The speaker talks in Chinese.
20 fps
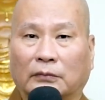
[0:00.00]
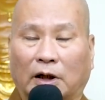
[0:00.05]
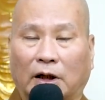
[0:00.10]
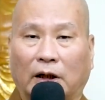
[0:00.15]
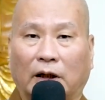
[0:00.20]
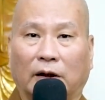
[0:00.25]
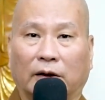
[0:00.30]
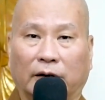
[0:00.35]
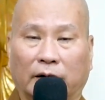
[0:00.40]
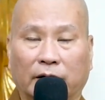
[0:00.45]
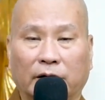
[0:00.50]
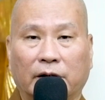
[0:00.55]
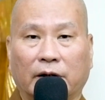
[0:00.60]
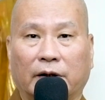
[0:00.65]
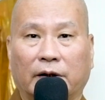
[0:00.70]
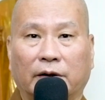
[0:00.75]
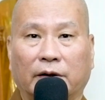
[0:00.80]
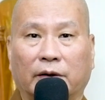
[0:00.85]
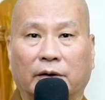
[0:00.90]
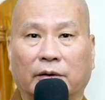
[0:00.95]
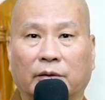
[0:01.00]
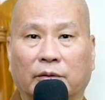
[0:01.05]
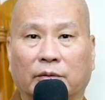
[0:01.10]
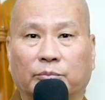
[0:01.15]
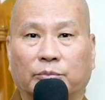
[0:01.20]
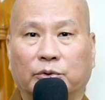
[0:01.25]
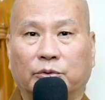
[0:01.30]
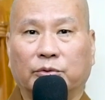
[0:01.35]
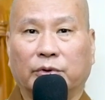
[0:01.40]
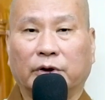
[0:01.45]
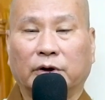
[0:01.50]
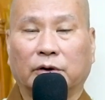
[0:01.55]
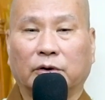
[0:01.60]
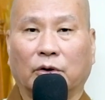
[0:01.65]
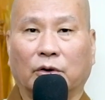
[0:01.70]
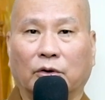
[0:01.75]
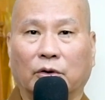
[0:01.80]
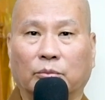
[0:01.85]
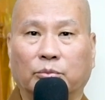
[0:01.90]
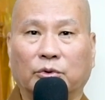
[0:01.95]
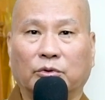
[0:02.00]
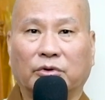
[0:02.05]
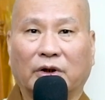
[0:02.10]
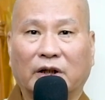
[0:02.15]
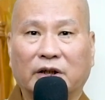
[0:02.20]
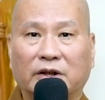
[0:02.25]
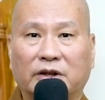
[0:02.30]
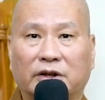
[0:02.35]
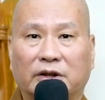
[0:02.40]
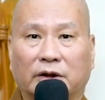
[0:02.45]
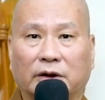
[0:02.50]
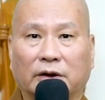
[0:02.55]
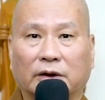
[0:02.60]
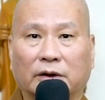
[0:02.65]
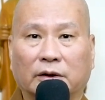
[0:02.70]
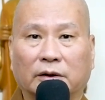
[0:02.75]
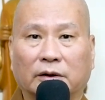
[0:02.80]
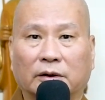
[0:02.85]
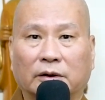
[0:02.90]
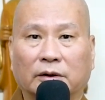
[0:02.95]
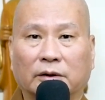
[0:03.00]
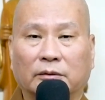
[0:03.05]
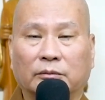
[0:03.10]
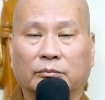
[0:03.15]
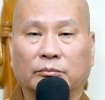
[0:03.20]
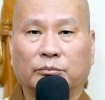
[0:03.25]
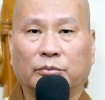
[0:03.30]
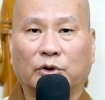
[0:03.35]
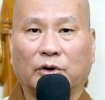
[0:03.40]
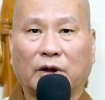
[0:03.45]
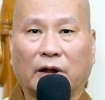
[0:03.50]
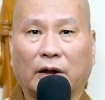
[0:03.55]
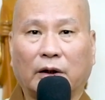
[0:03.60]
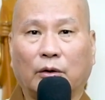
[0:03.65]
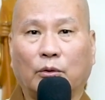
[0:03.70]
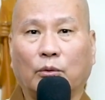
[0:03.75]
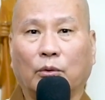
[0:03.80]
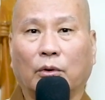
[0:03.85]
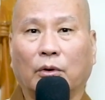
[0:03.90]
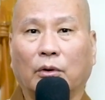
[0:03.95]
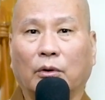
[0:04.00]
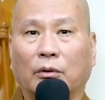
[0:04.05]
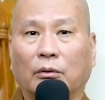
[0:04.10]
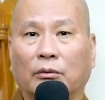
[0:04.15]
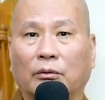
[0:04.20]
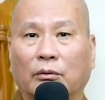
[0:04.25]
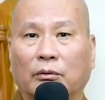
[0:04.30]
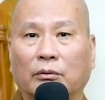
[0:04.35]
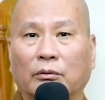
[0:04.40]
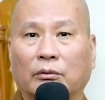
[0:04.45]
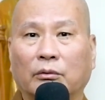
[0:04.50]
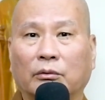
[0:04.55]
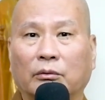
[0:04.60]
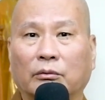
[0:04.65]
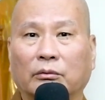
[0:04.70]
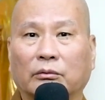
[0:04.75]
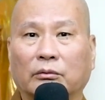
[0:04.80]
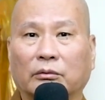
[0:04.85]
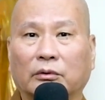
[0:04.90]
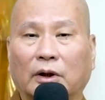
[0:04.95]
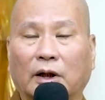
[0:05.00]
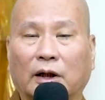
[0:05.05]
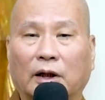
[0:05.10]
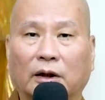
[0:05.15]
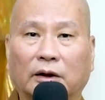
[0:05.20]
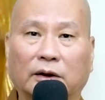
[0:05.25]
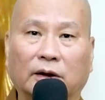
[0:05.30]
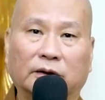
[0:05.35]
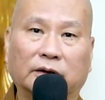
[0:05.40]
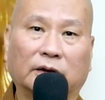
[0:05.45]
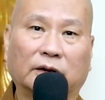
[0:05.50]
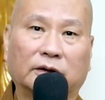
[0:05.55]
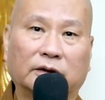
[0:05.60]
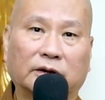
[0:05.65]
啊，人类不回头、不反省、不改过，啊，那这个